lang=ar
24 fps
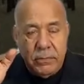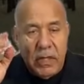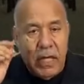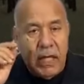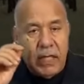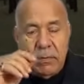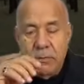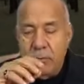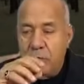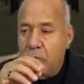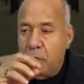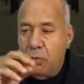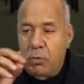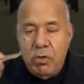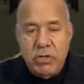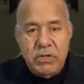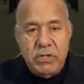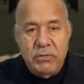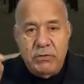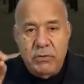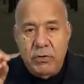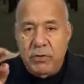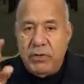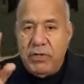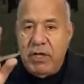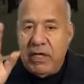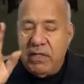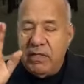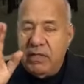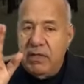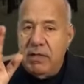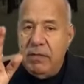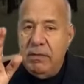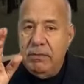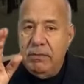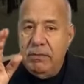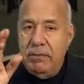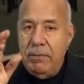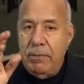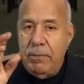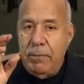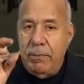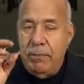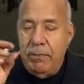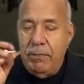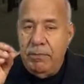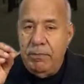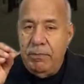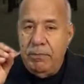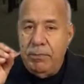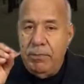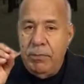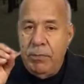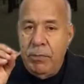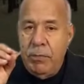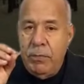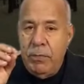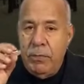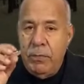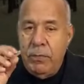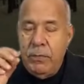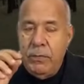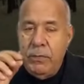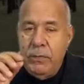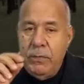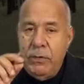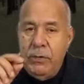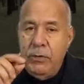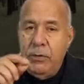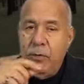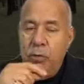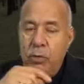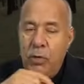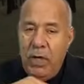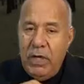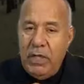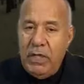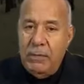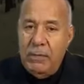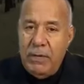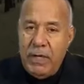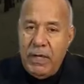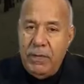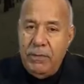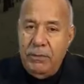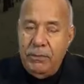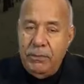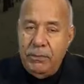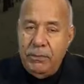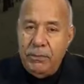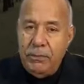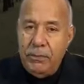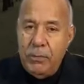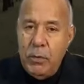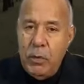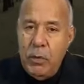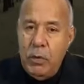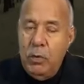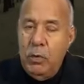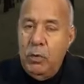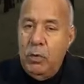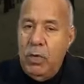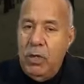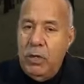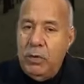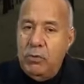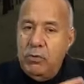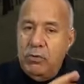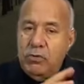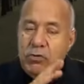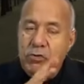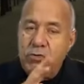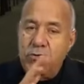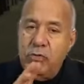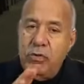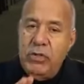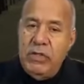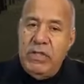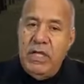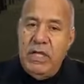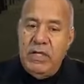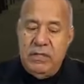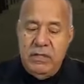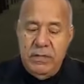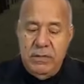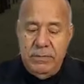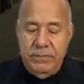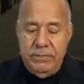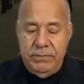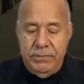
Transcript: خدمته هو شيفور الطاكسي عنده واحد المراه وعنده جوج وليدات